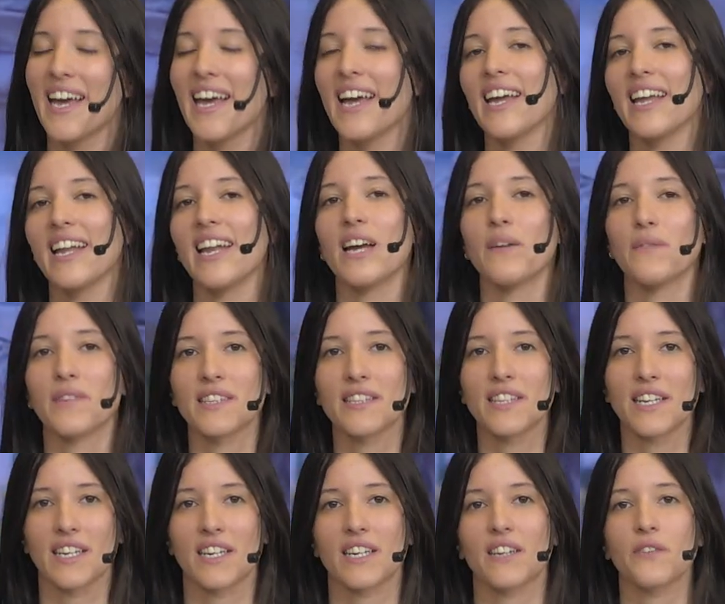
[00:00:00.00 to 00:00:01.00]
la
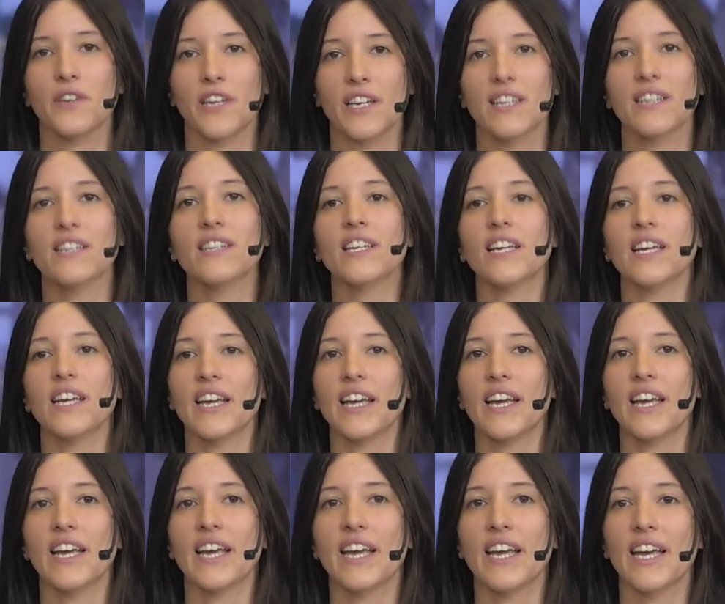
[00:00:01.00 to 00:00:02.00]
manteca, ¿bien?
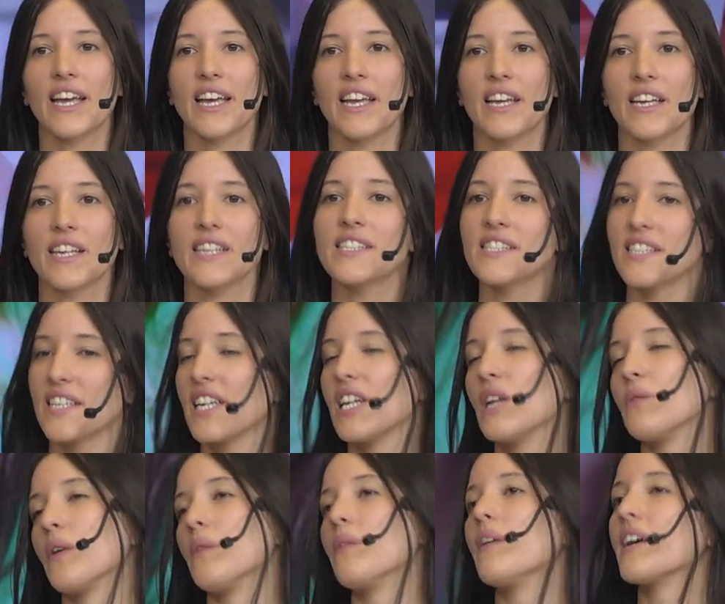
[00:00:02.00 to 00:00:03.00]
Eh, y sí, le
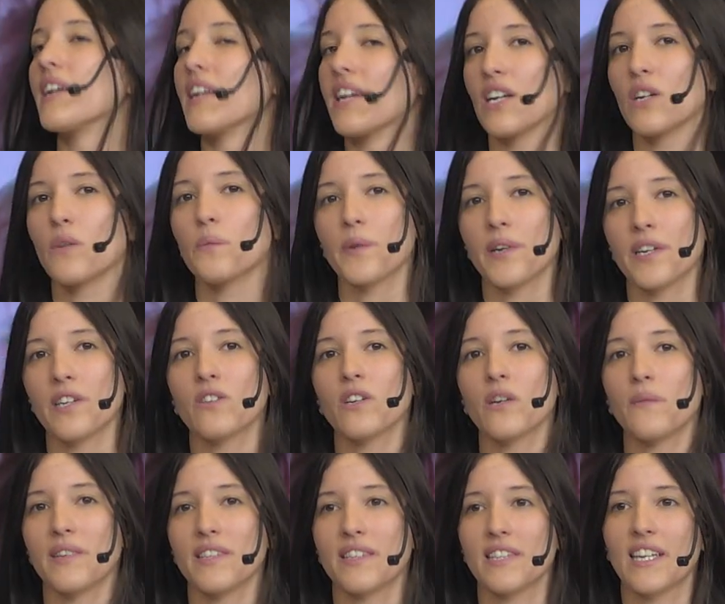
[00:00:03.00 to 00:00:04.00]
podemos agregar un poquito de
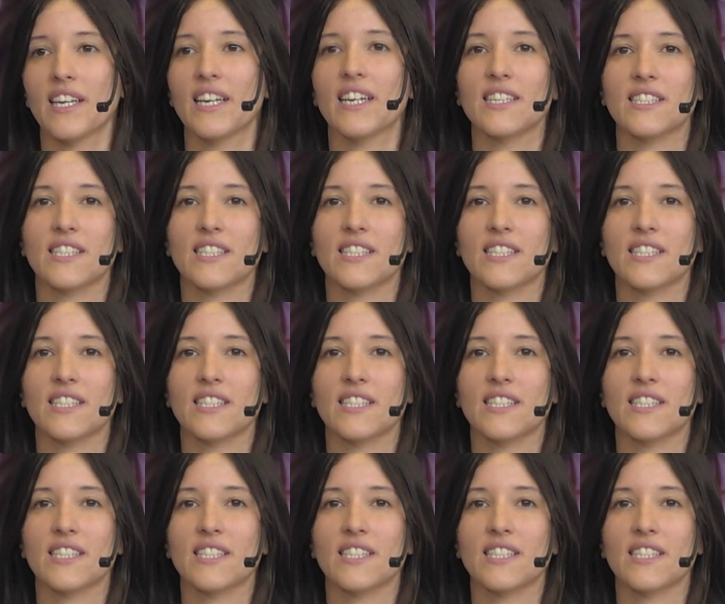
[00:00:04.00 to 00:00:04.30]
manteca.